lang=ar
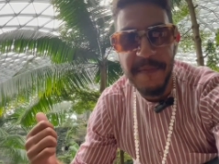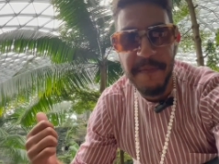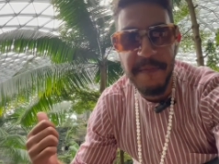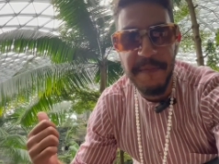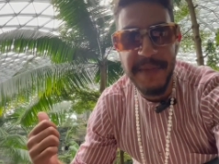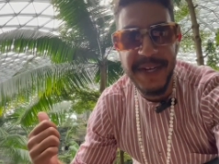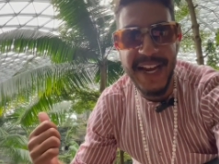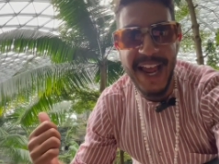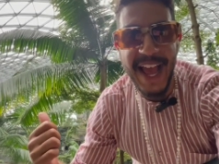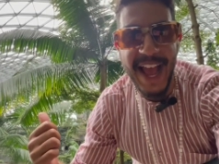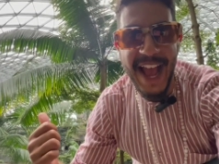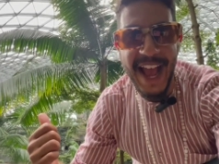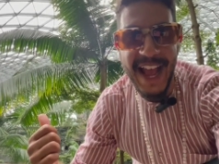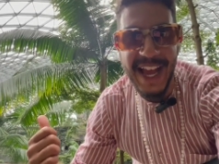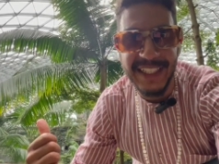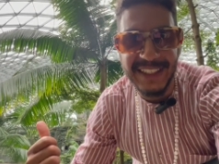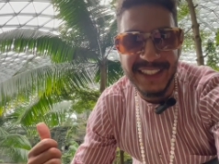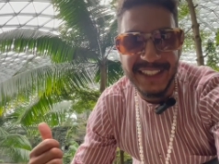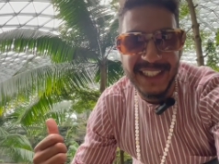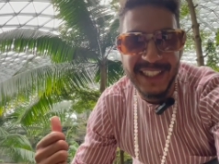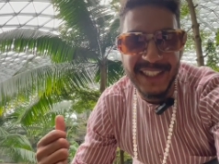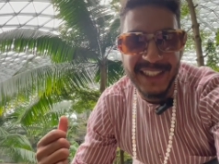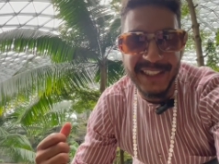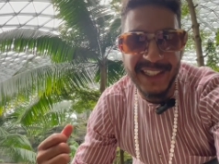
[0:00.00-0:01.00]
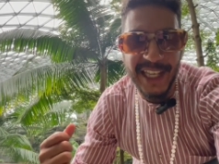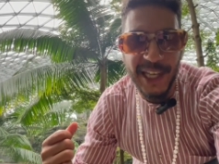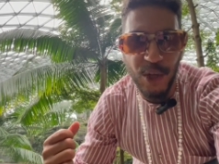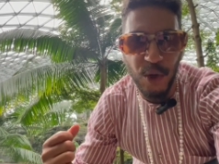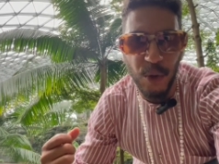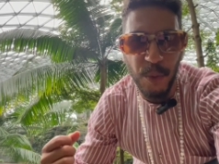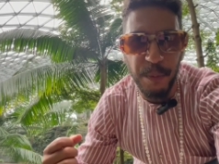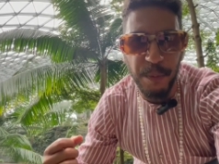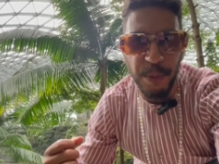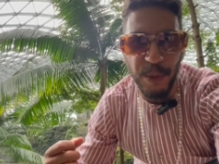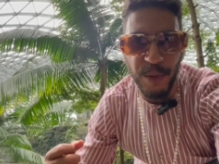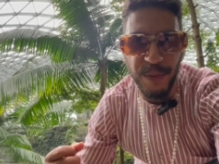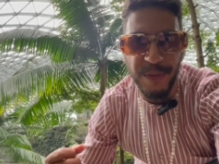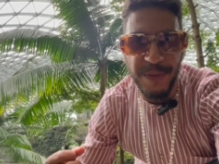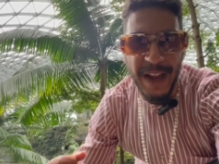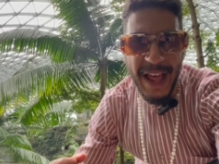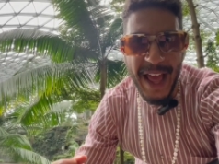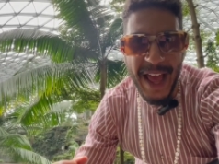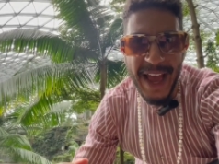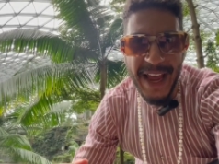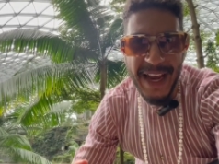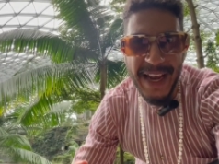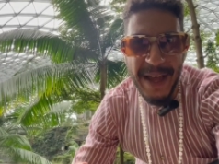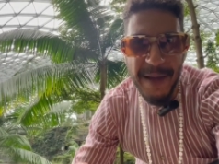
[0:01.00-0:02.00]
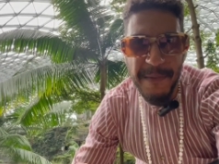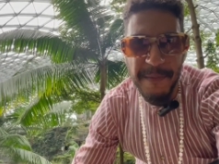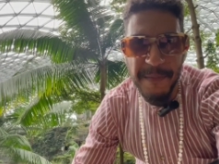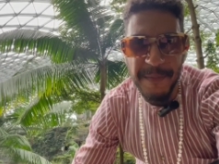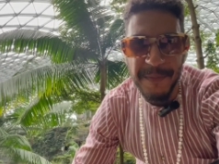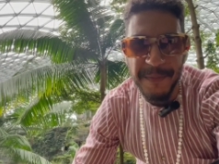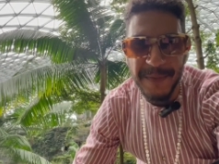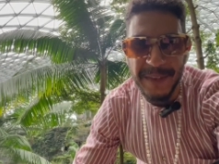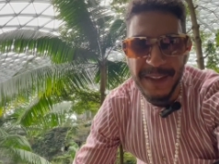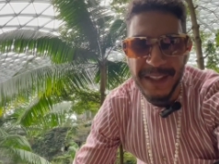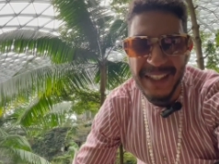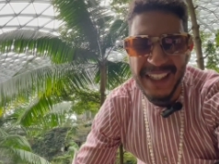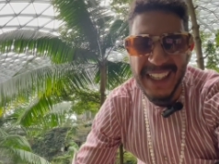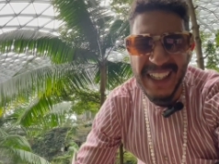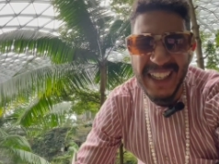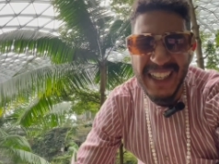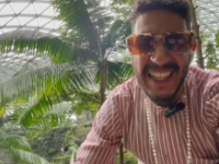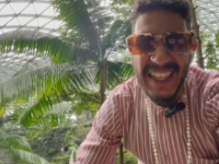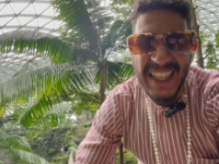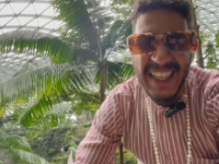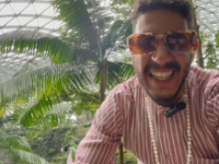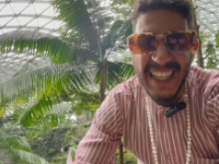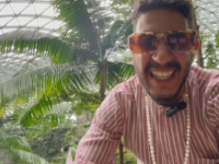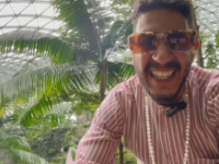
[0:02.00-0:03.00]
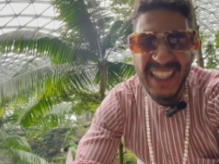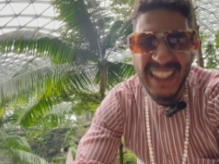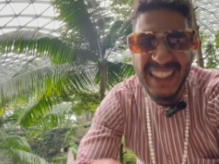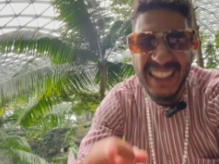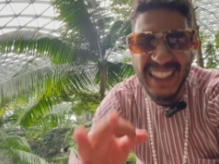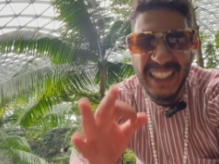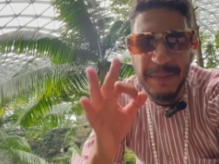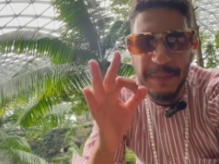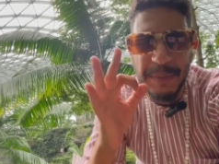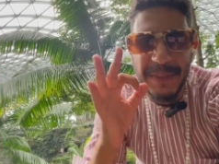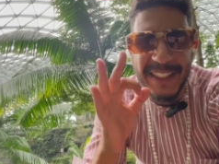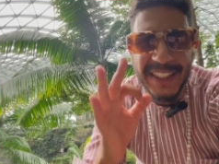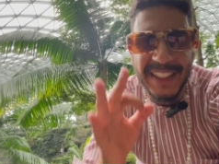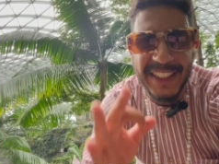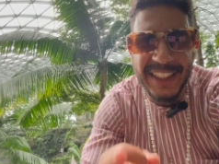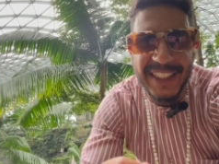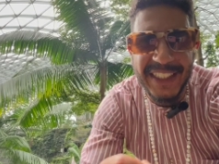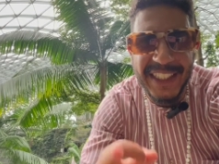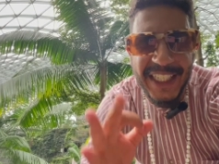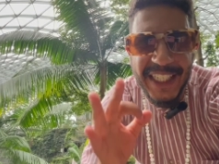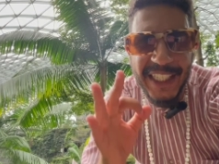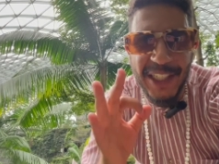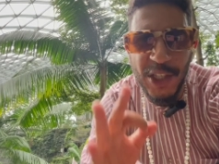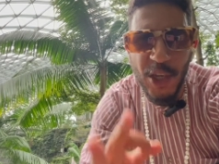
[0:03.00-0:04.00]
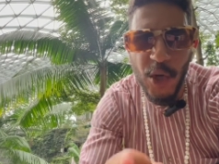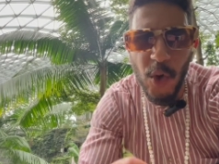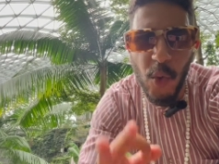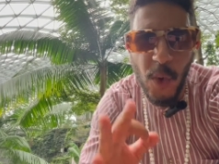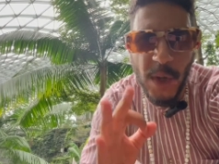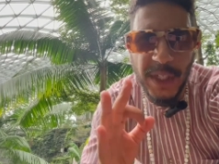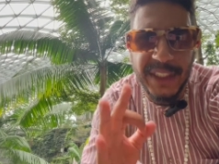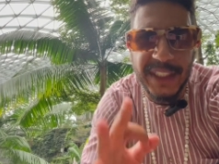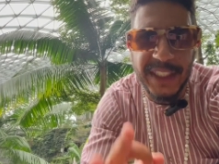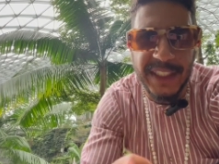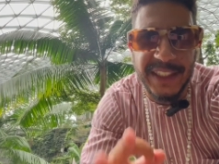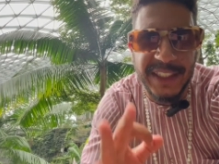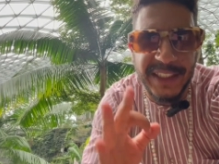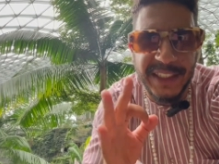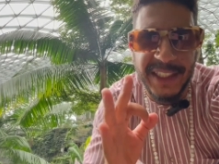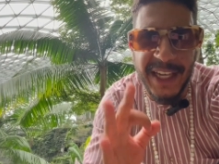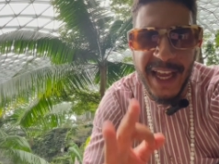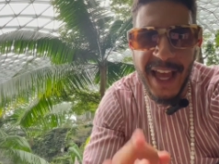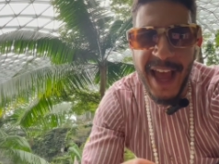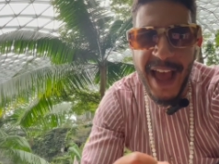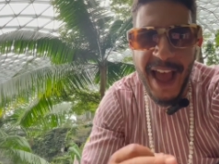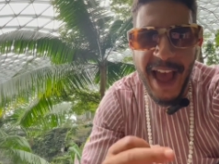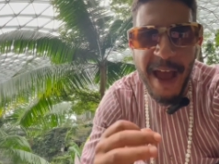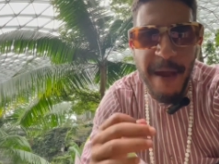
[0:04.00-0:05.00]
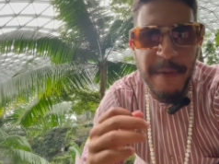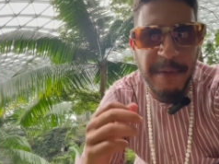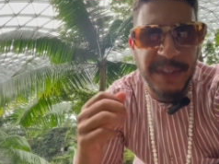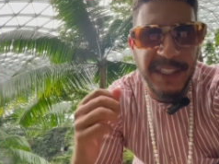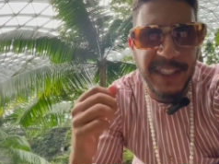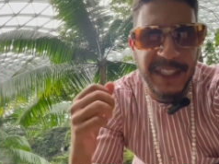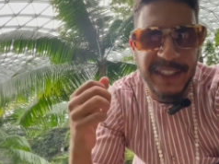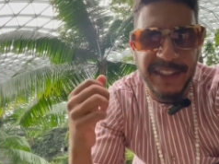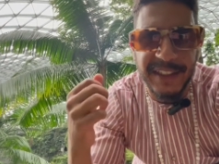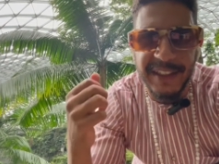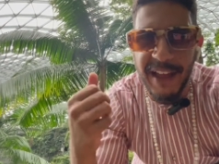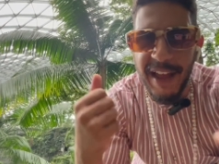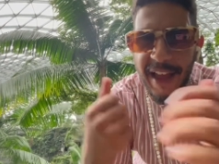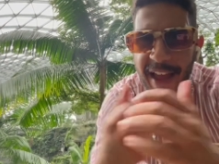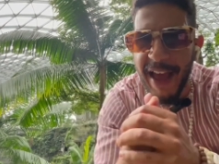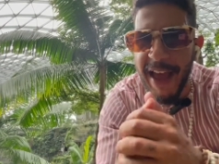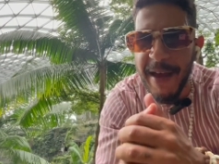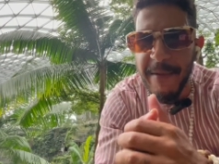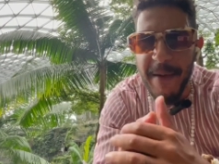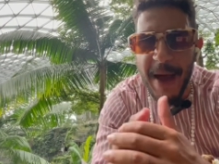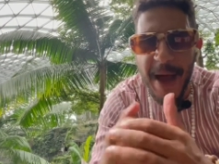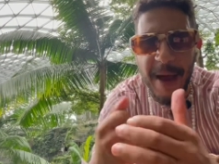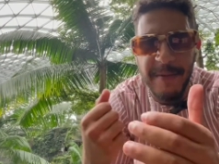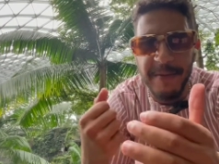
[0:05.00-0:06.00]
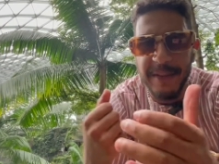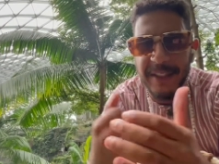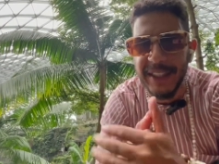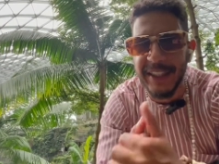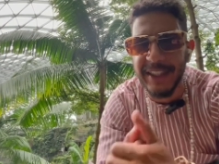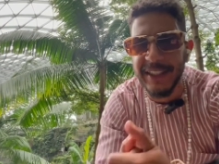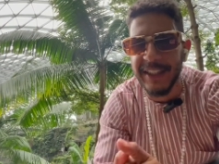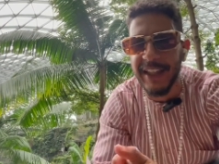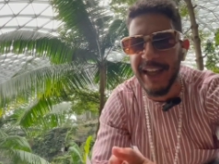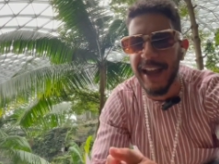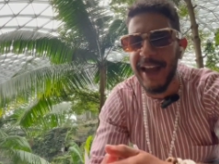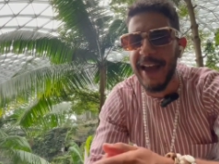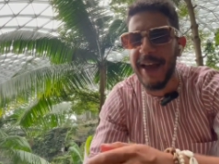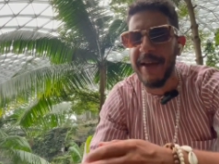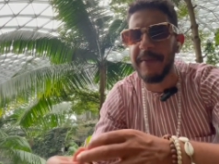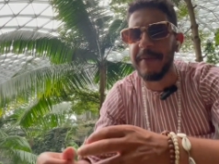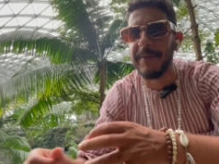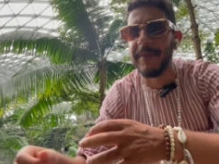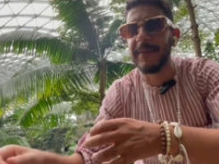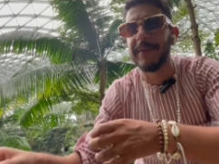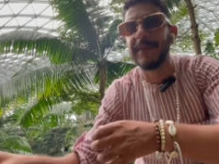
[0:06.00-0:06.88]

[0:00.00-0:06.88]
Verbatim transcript: من احسن لي زيروبور في العالم ثمان سنين هو تيدعم تينطحن عام تينطحن